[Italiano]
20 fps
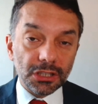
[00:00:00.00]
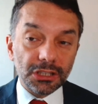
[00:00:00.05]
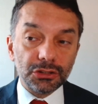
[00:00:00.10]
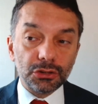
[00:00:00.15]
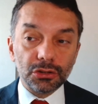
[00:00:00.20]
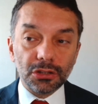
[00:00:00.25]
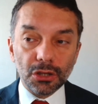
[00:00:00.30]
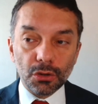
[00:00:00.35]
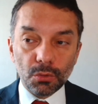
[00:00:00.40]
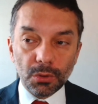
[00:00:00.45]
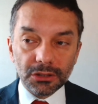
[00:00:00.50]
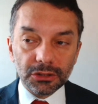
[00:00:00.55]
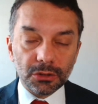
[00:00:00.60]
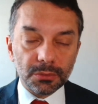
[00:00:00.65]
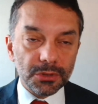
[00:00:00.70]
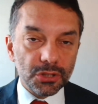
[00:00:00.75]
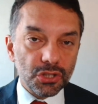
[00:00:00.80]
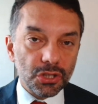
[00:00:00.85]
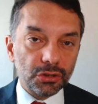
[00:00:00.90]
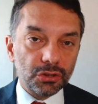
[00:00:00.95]
salito del
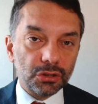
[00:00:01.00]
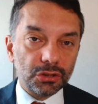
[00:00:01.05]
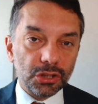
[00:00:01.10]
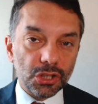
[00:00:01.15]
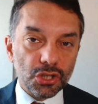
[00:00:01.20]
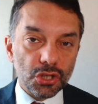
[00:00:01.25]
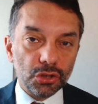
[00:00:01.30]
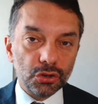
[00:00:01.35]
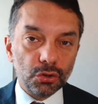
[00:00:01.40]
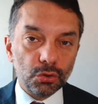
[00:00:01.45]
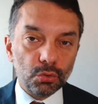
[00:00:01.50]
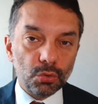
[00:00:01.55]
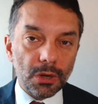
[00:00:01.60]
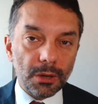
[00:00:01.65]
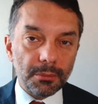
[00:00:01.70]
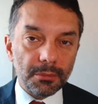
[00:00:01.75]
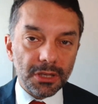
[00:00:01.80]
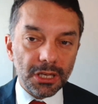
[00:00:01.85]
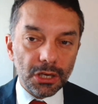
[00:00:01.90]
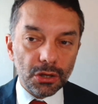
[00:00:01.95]
4% a
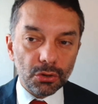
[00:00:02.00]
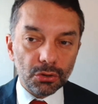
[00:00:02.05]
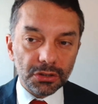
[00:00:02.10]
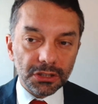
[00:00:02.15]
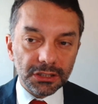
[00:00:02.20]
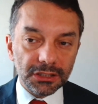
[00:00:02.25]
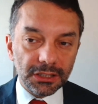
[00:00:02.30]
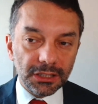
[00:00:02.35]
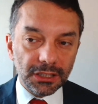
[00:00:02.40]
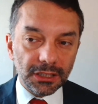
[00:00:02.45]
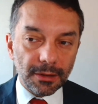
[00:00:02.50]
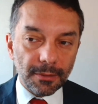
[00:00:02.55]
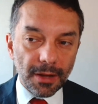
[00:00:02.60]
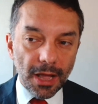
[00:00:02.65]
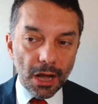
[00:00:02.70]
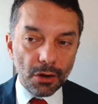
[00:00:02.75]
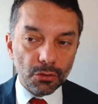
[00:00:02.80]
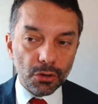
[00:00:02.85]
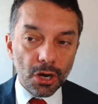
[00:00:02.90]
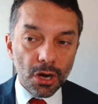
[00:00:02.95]
302 milioni di
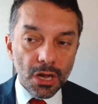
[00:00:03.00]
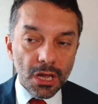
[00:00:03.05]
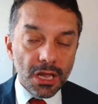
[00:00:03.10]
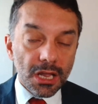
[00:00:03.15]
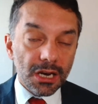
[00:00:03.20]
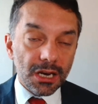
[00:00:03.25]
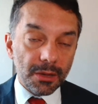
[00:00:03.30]
euro.